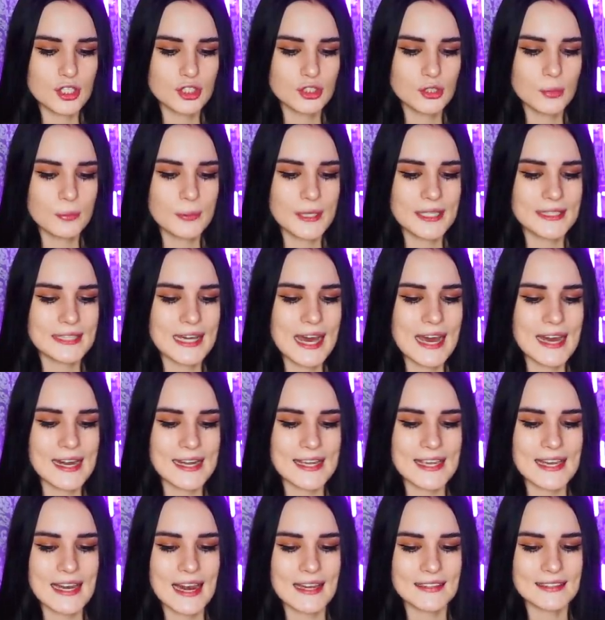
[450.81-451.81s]
Чтобы эта
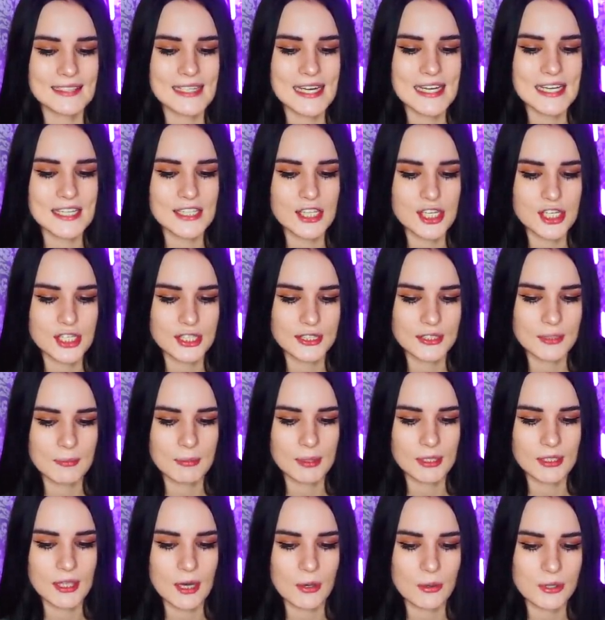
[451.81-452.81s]
Аракелян Кариночка
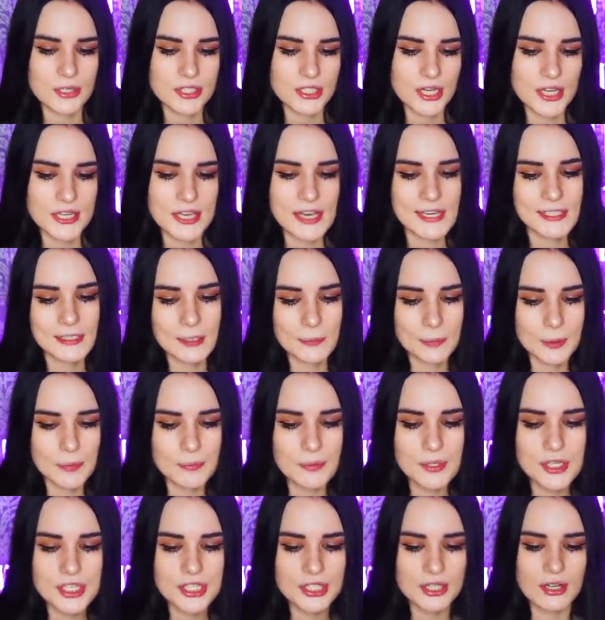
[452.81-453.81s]
набрала хоть каких-то
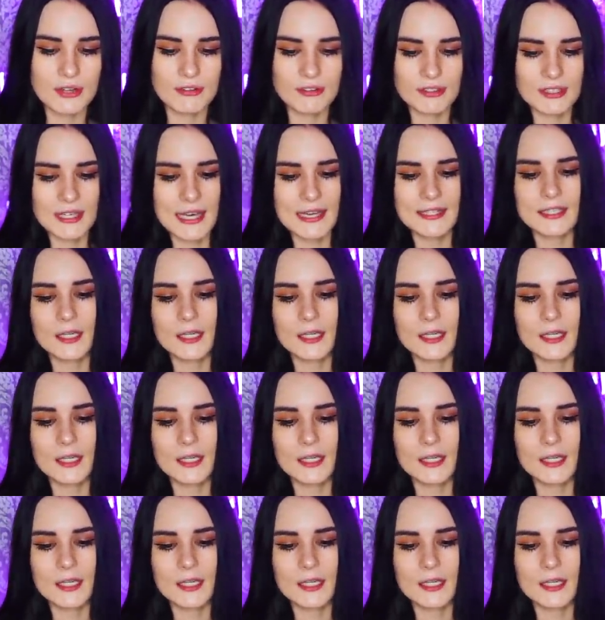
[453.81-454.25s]
подписчиков, она,